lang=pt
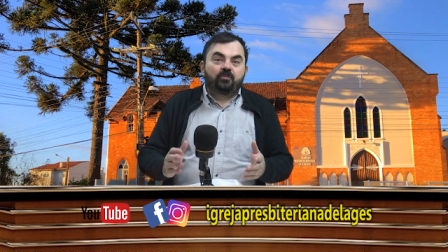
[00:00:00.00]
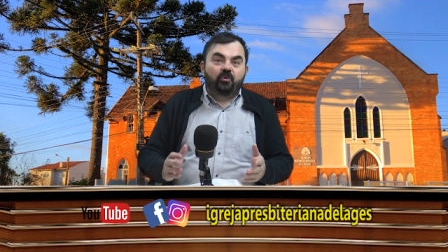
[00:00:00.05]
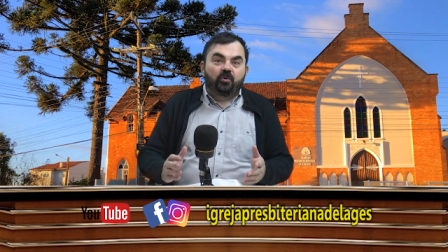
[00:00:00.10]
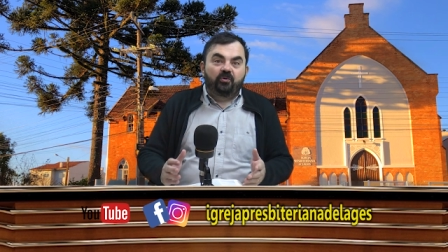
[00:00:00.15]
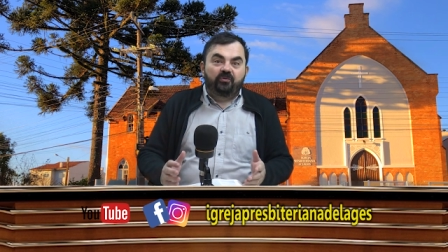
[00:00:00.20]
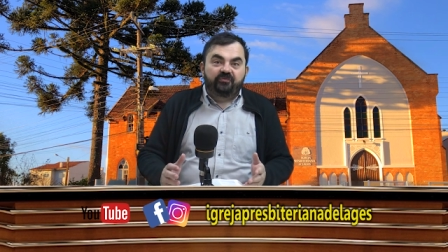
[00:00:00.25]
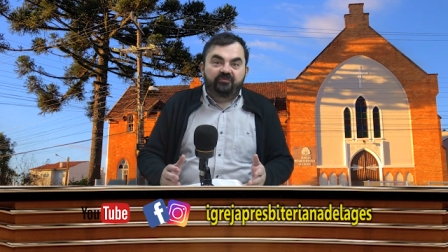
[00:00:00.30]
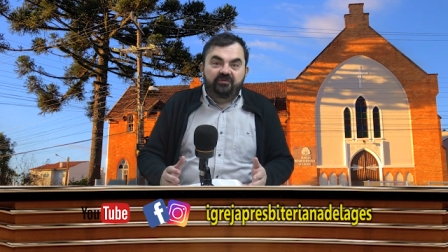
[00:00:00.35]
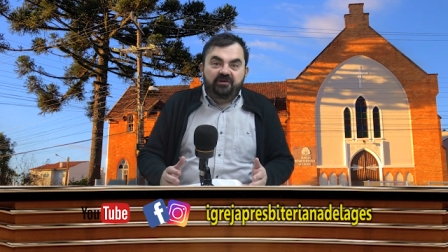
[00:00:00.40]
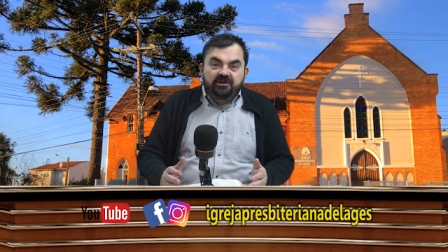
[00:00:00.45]

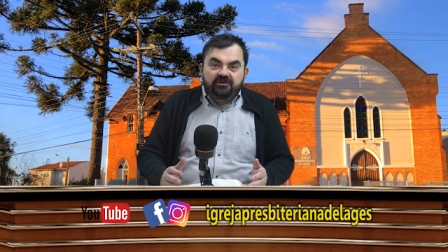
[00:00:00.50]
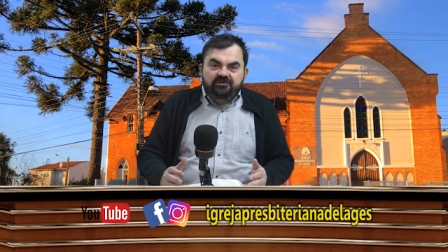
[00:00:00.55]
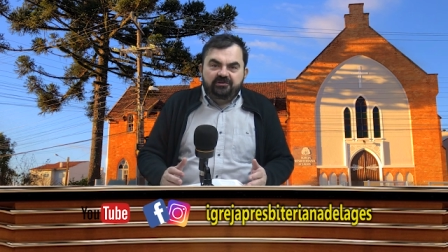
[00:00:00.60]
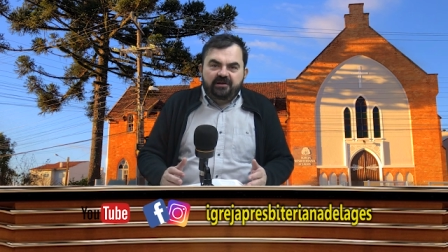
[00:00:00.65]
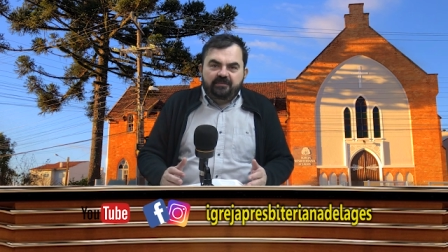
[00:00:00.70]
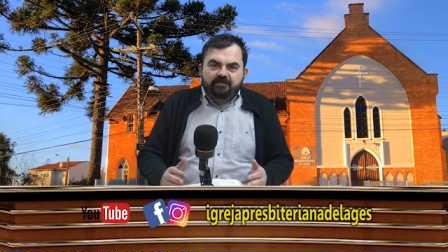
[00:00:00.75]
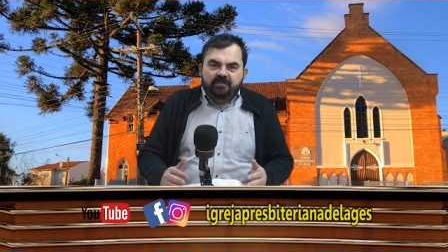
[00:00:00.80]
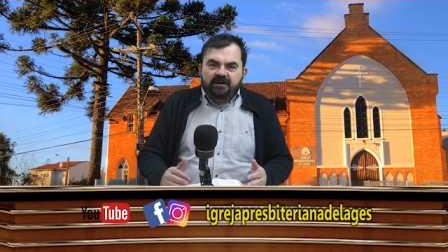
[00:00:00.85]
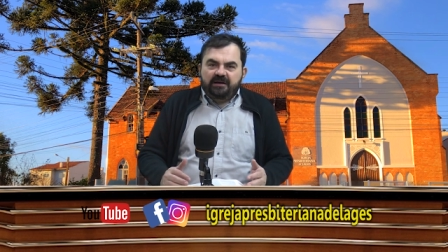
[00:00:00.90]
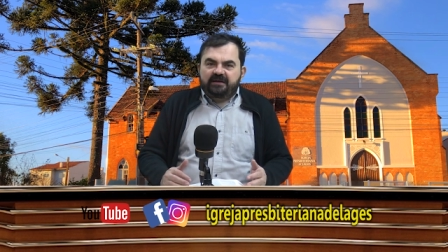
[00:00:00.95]
ouvindo
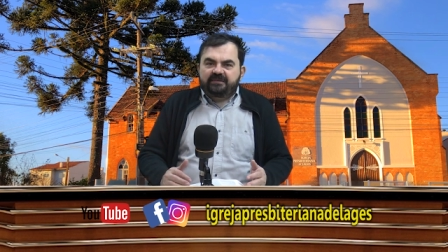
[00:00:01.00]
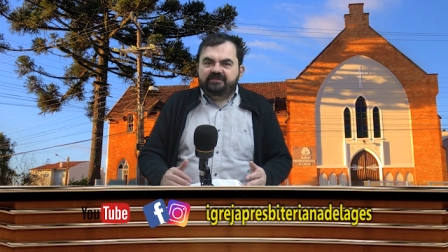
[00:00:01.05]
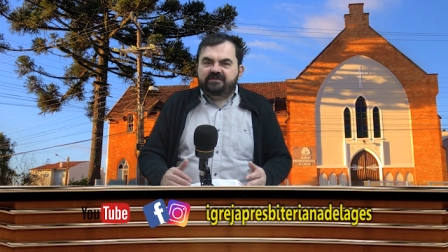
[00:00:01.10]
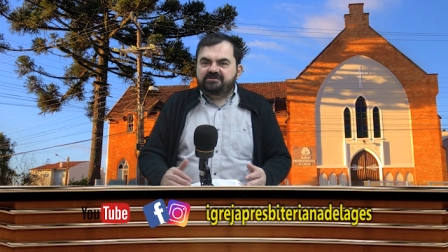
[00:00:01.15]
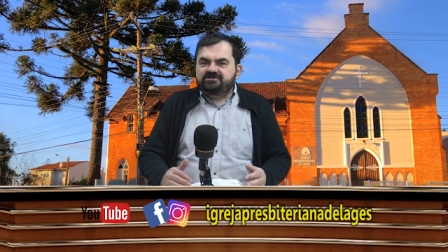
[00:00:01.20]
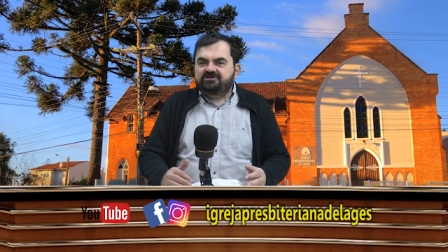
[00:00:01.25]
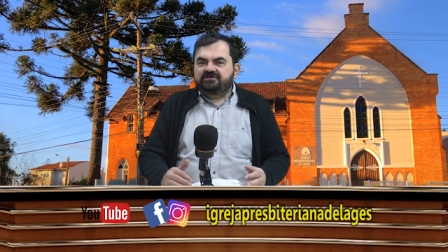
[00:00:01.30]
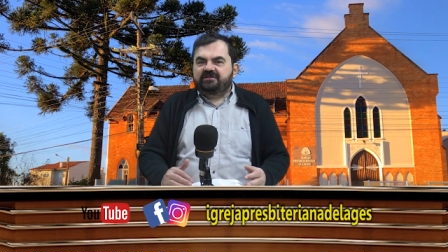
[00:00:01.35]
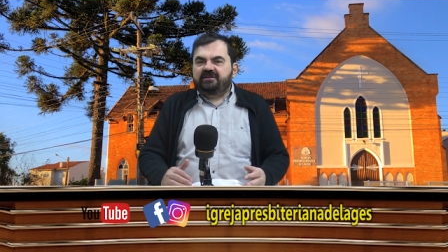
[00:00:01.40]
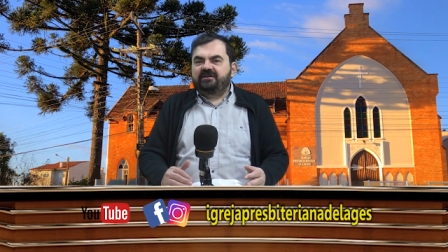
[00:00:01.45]
da palavra
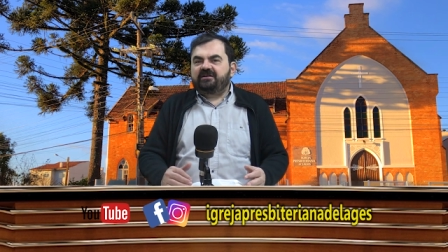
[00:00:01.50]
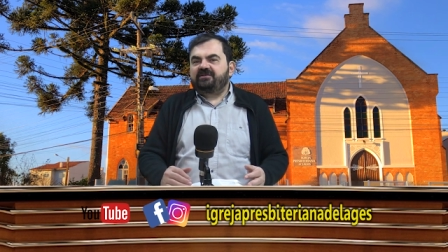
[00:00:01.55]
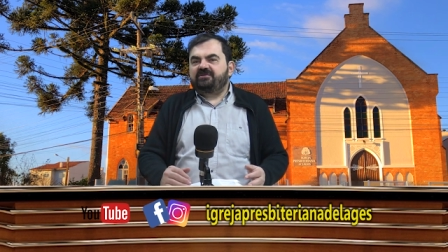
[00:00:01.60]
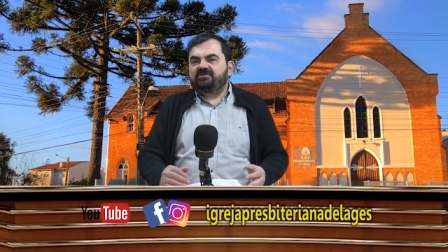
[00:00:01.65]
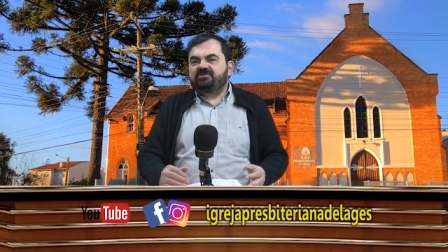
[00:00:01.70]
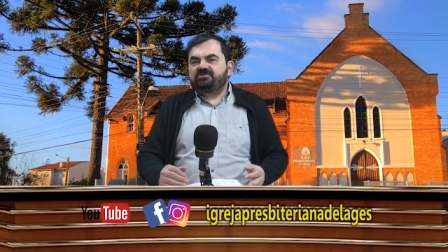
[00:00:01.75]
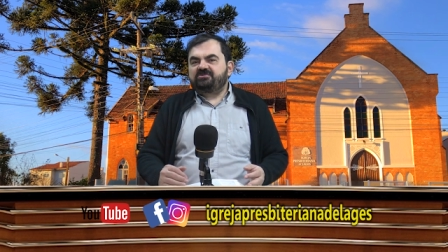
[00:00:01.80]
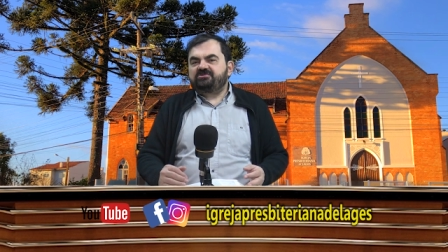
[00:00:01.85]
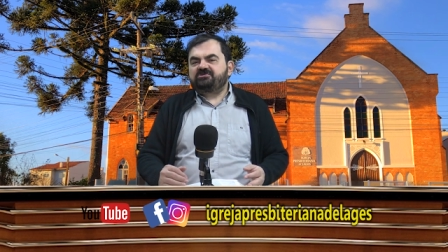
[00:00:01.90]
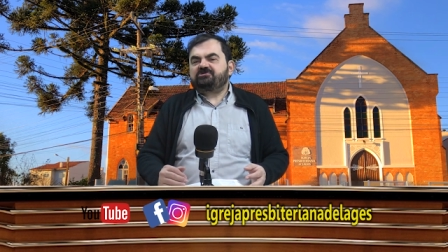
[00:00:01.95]
de
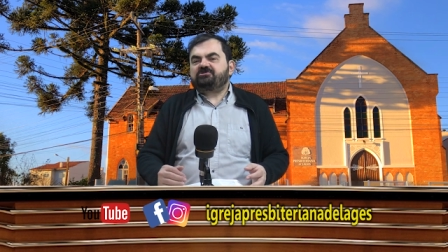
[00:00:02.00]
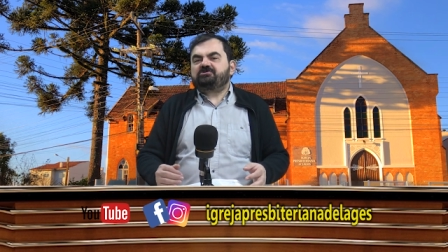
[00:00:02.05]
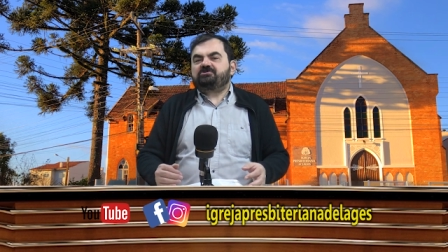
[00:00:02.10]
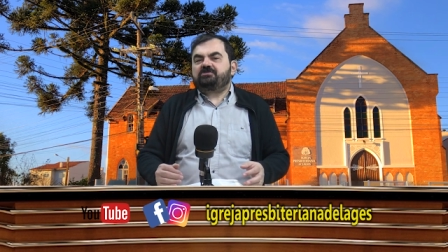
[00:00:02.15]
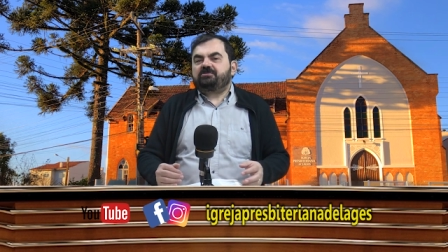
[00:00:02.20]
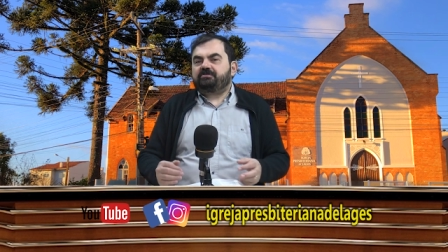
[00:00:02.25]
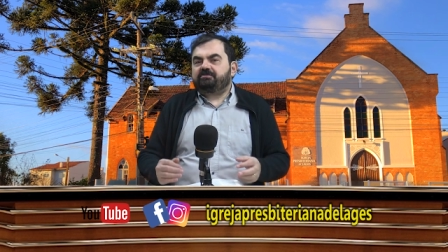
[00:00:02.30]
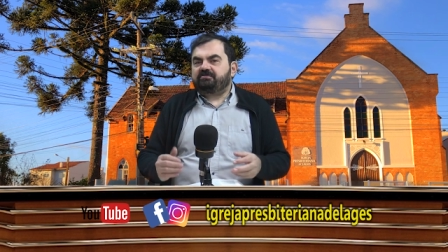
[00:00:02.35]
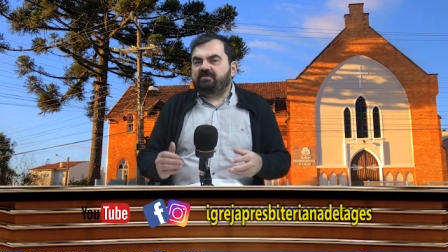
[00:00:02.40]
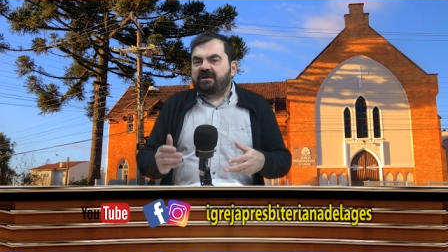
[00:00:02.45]

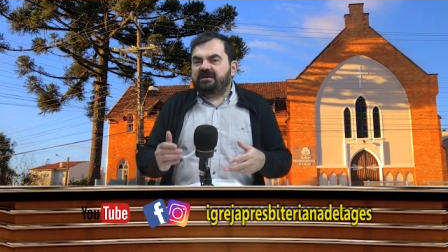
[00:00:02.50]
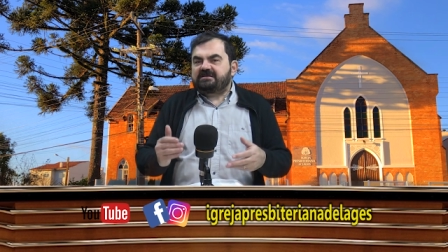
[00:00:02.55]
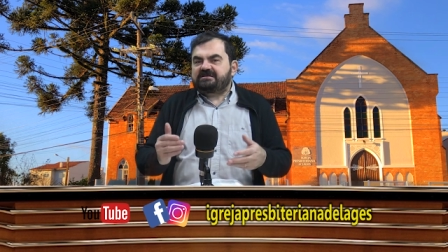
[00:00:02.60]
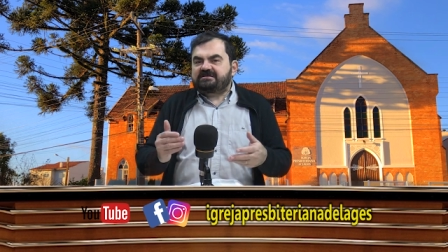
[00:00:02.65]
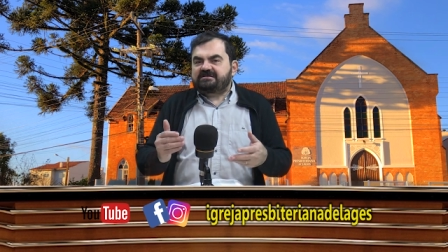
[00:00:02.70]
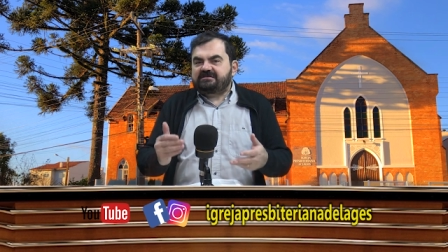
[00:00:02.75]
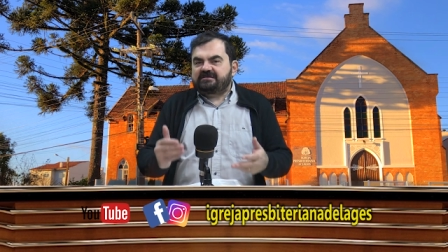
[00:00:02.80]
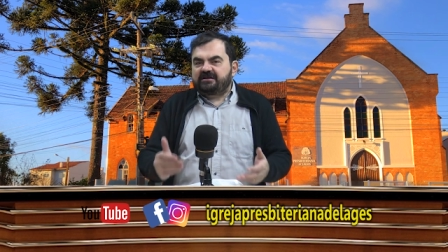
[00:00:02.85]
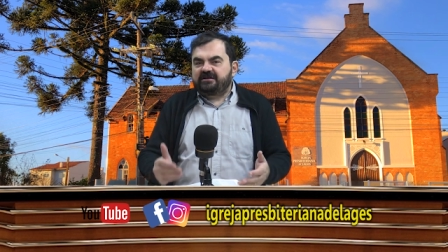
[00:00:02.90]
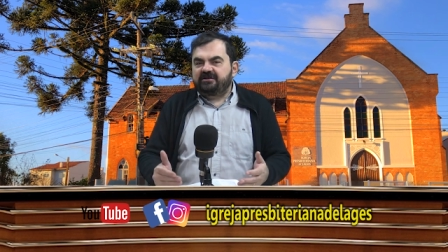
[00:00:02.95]
Deus,
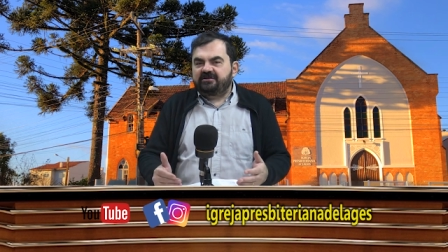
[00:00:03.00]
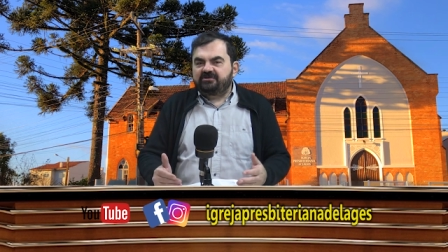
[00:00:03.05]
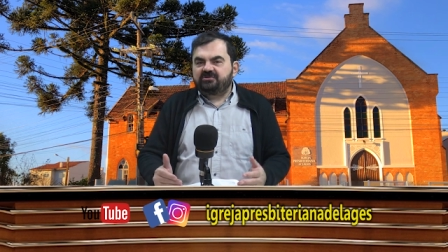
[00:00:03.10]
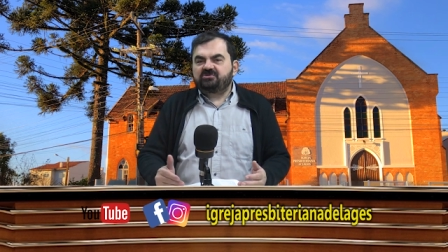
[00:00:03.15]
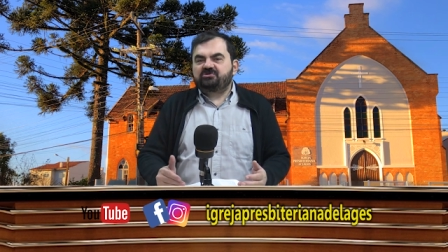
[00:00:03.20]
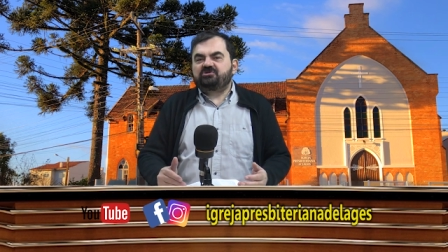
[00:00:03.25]
pensando